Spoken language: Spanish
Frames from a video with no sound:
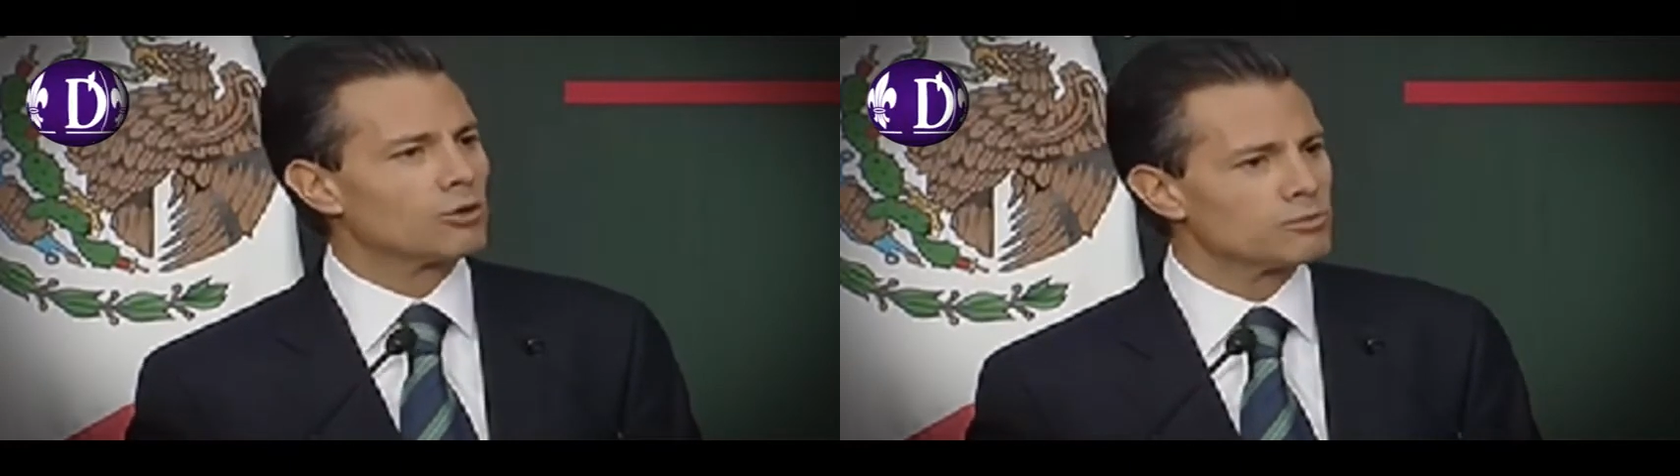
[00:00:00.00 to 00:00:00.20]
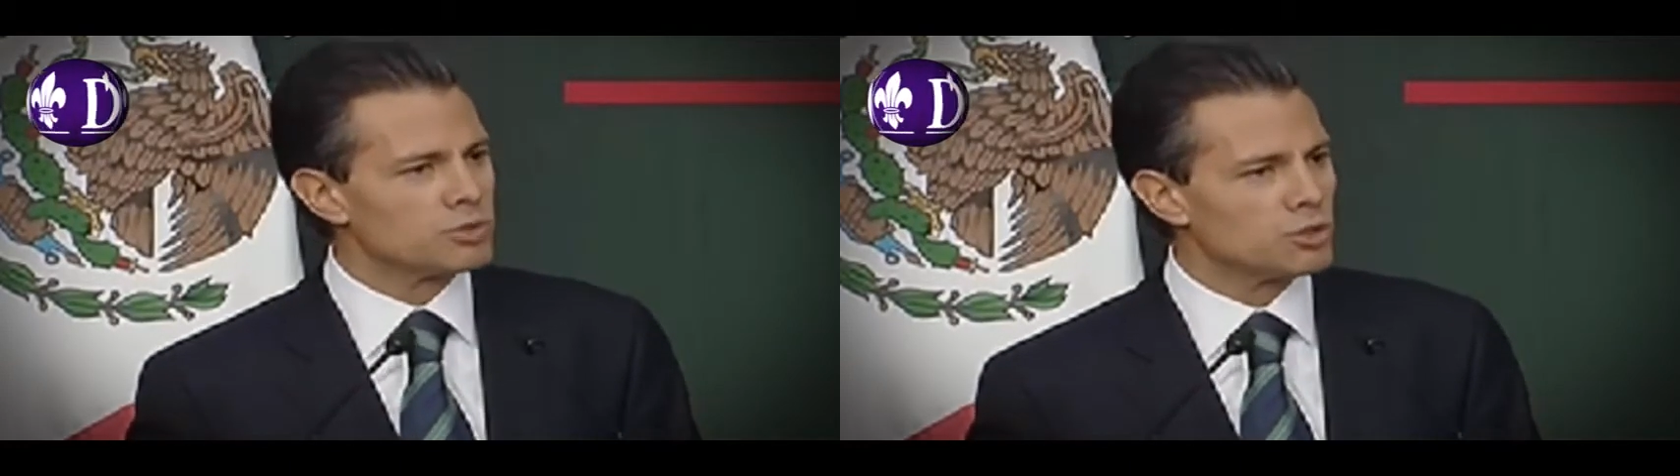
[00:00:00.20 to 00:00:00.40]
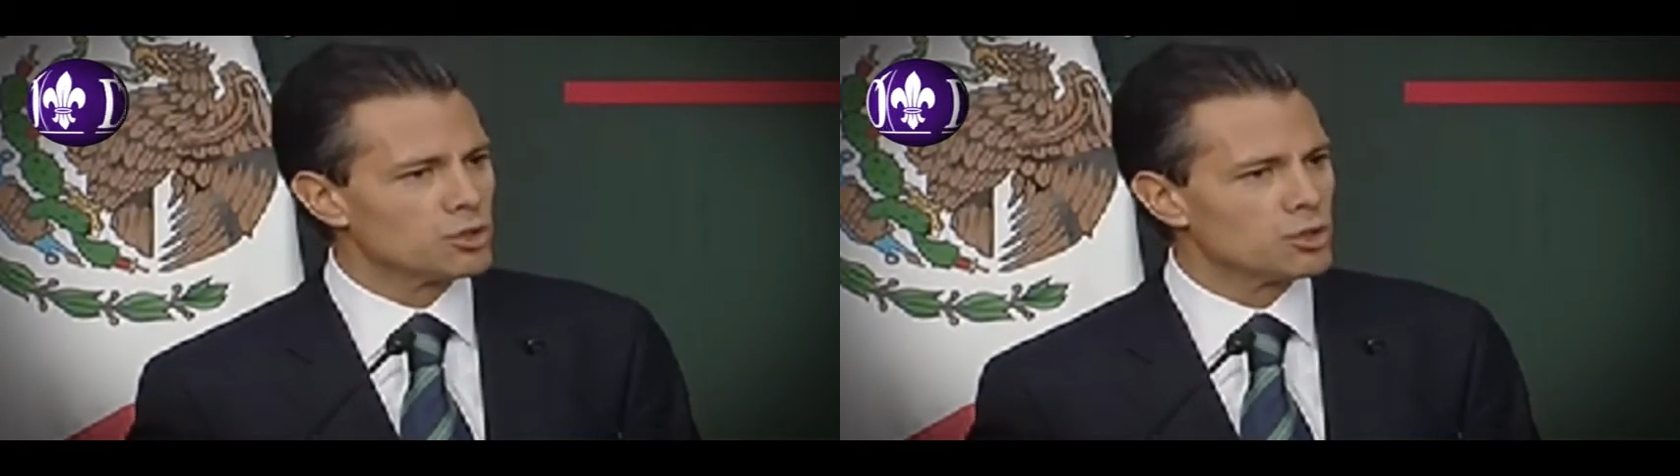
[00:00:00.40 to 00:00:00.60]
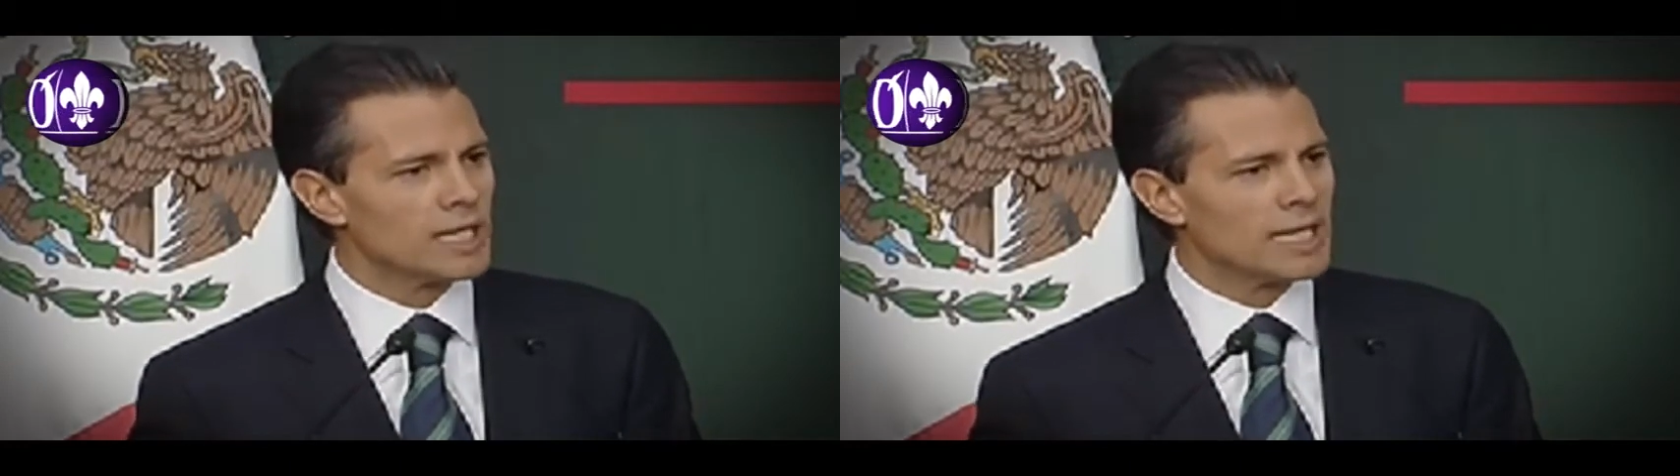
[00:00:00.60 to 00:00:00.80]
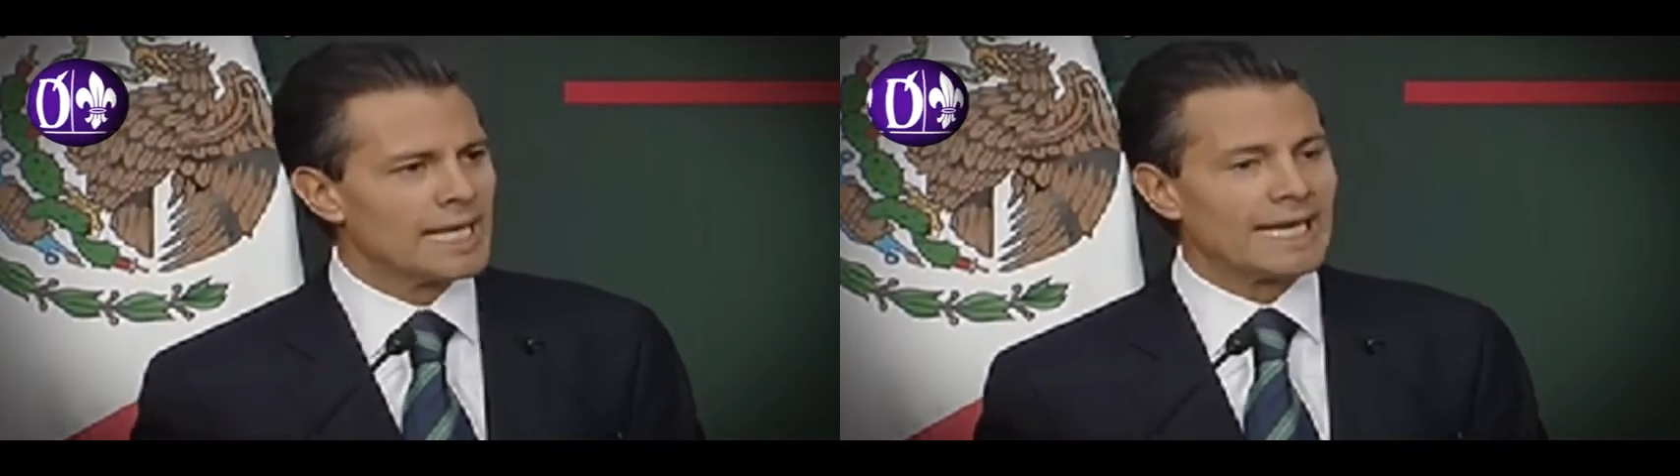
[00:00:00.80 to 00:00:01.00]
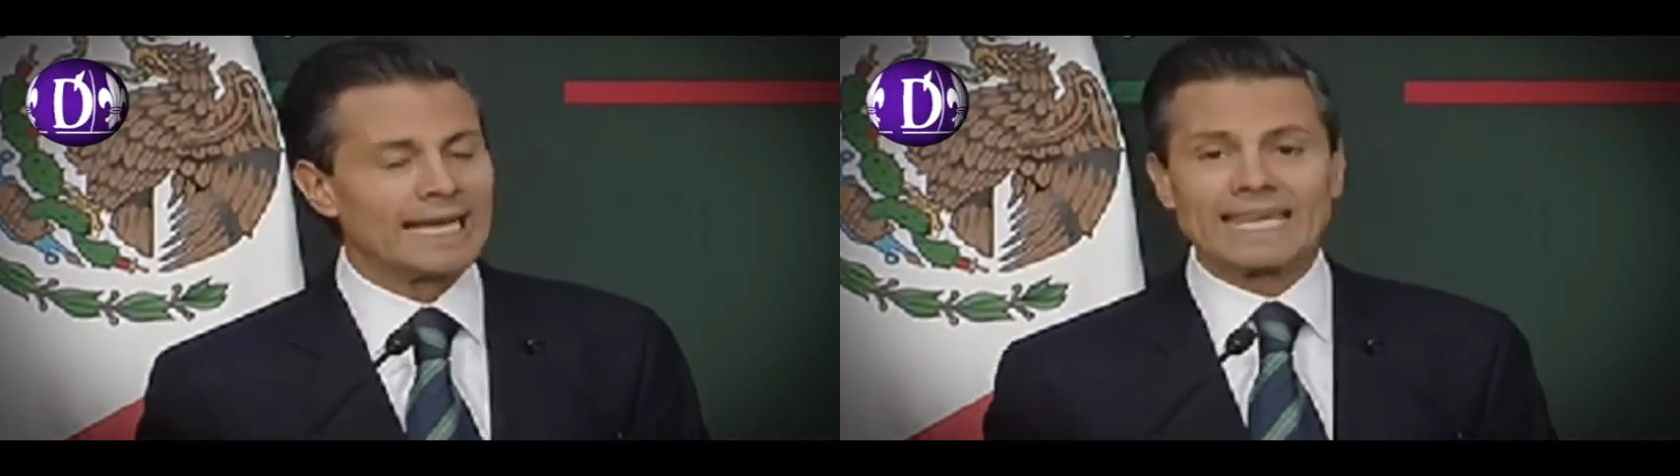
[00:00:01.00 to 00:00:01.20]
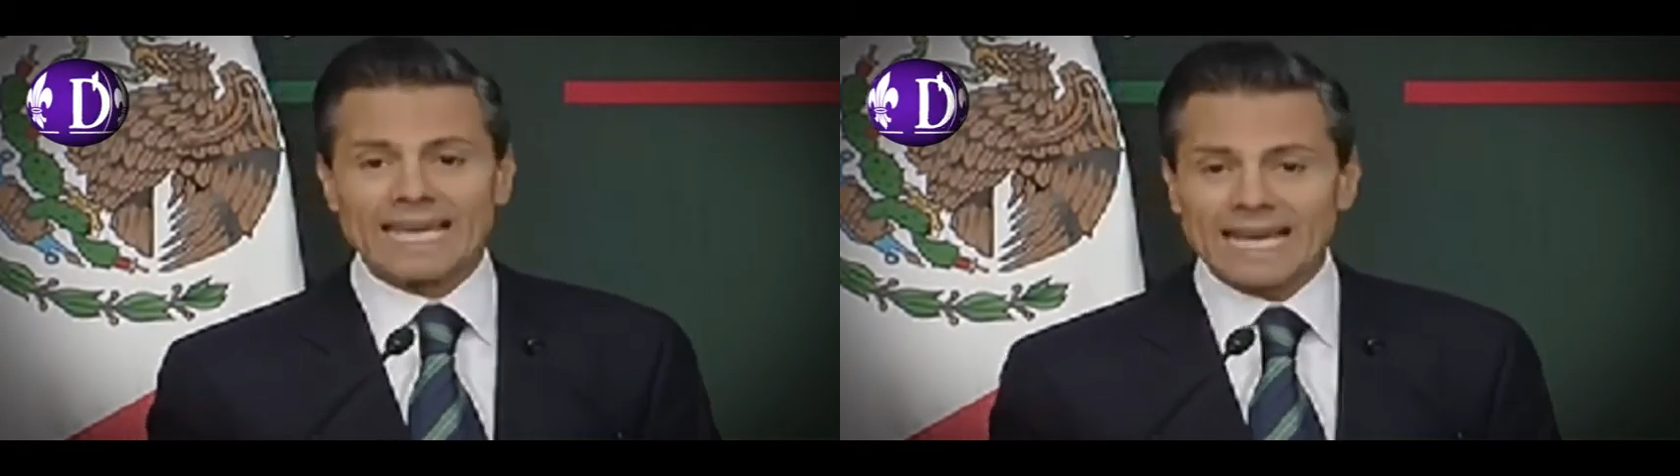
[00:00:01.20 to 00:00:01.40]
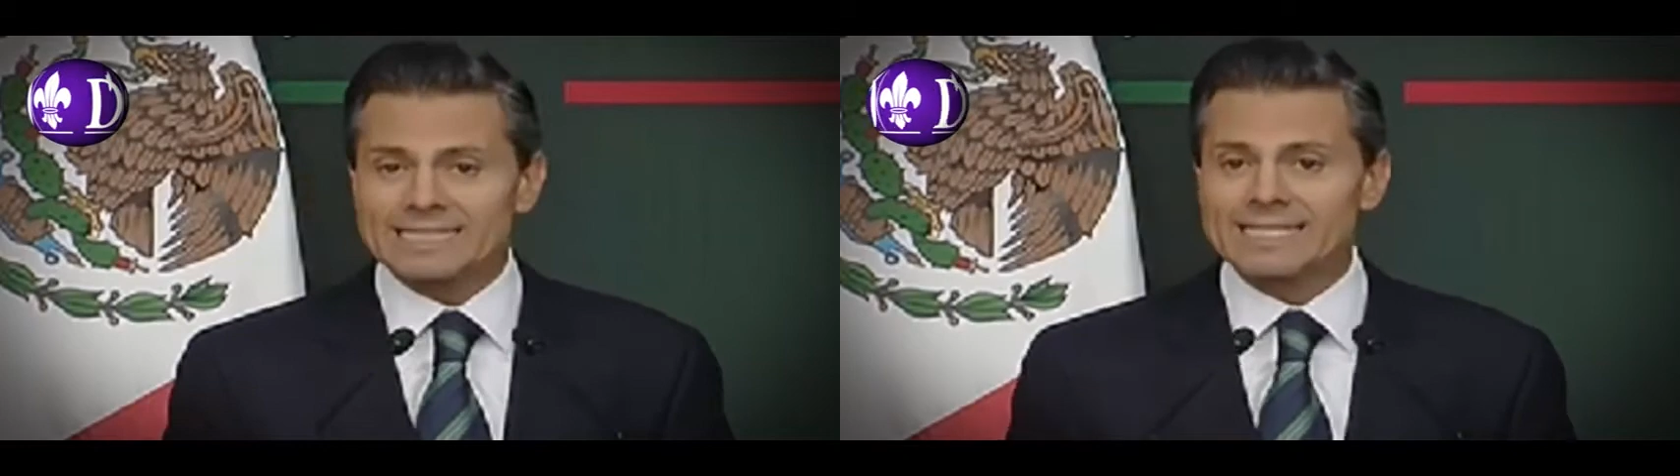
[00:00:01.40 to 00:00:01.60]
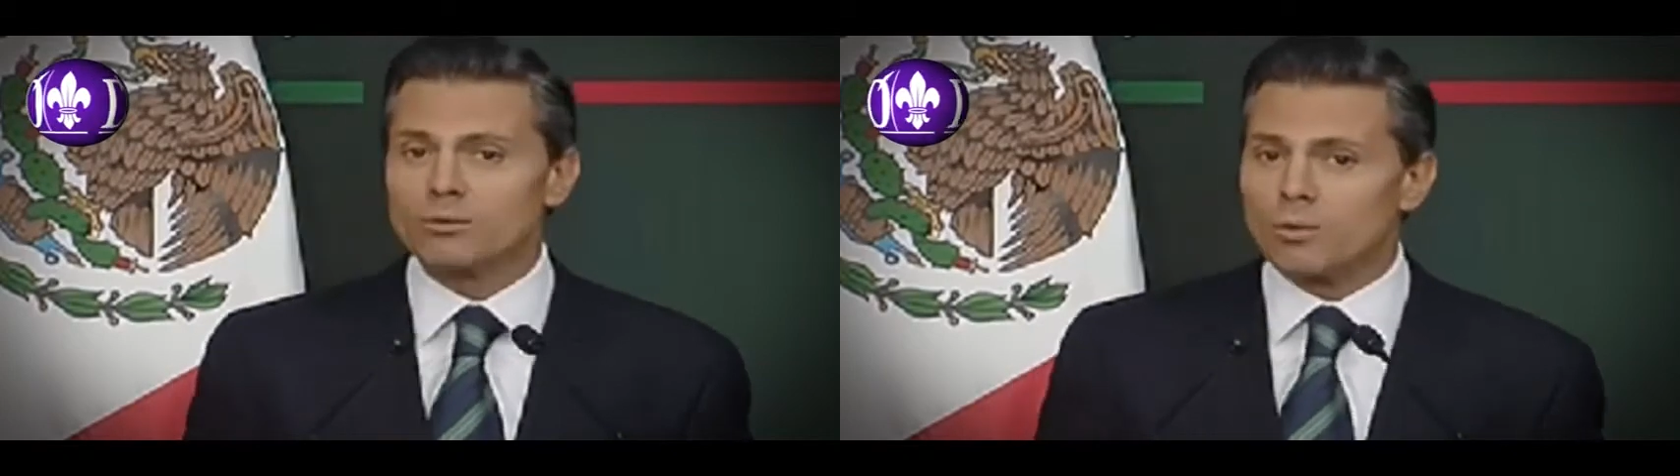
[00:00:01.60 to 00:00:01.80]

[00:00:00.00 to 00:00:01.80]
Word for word: corrupción que ya se